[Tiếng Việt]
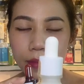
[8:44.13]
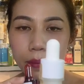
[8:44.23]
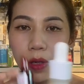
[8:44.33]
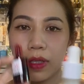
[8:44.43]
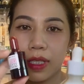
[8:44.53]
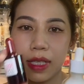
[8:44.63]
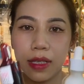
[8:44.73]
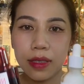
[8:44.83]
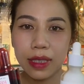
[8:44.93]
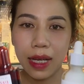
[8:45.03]
mọi người sẽ
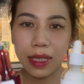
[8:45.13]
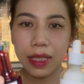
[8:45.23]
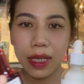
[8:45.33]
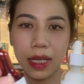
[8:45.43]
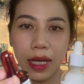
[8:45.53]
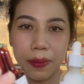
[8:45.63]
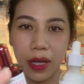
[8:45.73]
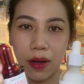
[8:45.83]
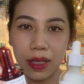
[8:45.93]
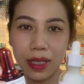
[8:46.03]
được tặng cái em
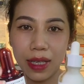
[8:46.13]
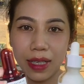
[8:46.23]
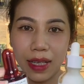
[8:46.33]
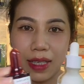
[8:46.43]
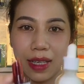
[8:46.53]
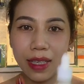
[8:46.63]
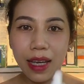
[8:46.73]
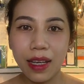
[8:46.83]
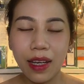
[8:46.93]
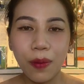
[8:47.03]
nhỏ này nha cả nhà
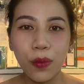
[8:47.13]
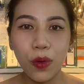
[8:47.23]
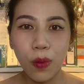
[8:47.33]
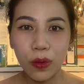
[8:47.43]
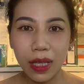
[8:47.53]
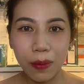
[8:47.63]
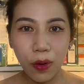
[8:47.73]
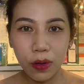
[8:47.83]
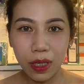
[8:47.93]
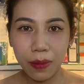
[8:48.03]
nha mua một tặng
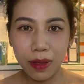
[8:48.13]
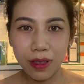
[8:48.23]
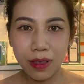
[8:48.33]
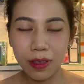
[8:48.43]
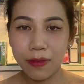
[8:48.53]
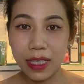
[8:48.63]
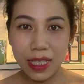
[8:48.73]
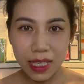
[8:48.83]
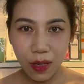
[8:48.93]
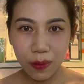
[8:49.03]
một nha mọi người và
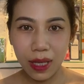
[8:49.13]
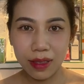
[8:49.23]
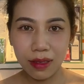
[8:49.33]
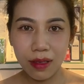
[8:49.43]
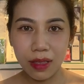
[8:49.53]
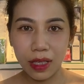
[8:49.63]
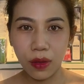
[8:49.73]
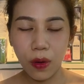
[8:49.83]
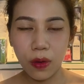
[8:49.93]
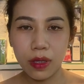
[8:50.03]
chỉ trong tháng tư này
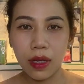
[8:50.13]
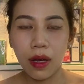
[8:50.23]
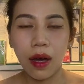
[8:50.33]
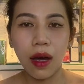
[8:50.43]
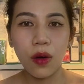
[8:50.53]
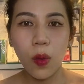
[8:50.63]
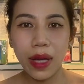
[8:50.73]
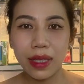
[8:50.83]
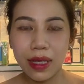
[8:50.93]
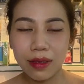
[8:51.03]
thôi à,
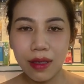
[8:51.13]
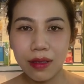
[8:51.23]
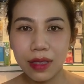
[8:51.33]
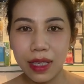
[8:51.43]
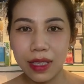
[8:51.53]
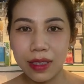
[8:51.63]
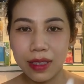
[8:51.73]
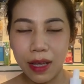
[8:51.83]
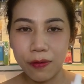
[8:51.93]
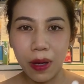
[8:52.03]
qua tháng tư thì
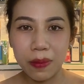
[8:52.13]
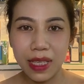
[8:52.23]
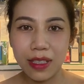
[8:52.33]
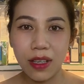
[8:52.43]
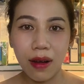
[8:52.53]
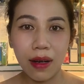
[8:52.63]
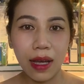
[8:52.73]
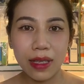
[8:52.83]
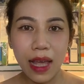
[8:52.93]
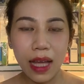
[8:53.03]
sản phẩm sẽ trở
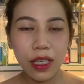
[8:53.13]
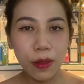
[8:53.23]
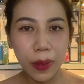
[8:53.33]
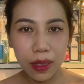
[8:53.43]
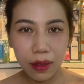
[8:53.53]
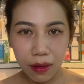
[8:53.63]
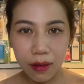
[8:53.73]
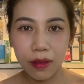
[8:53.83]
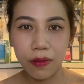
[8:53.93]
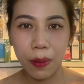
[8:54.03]
lại giá như bình
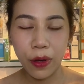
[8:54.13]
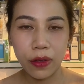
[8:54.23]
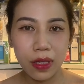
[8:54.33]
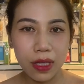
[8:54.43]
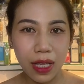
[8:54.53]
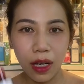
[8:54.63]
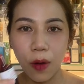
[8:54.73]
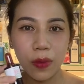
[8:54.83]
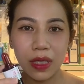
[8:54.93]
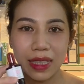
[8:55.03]
thường và mọi người sẽ
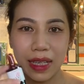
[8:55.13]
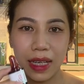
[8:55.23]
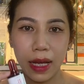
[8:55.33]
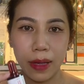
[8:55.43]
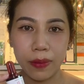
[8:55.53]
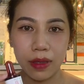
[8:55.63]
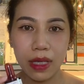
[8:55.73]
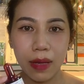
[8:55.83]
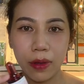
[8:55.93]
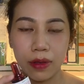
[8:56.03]
không được tặng kèm nữa
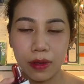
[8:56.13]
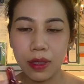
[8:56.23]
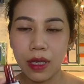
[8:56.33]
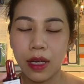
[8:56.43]
nha mọi người